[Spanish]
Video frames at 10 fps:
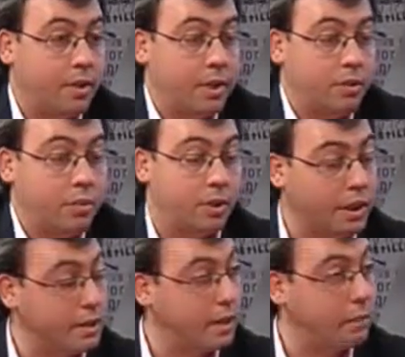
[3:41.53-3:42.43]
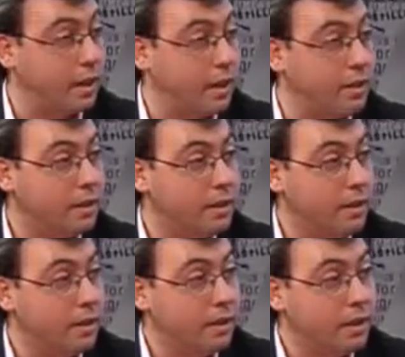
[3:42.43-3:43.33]
dice que esto tiene que seguir para adelante
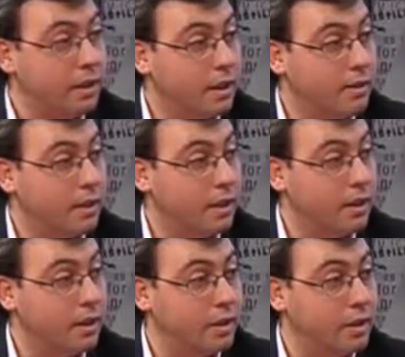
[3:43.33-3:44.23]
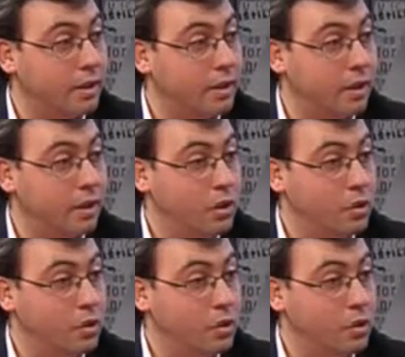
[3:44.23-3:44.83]
y que efectivamente eh,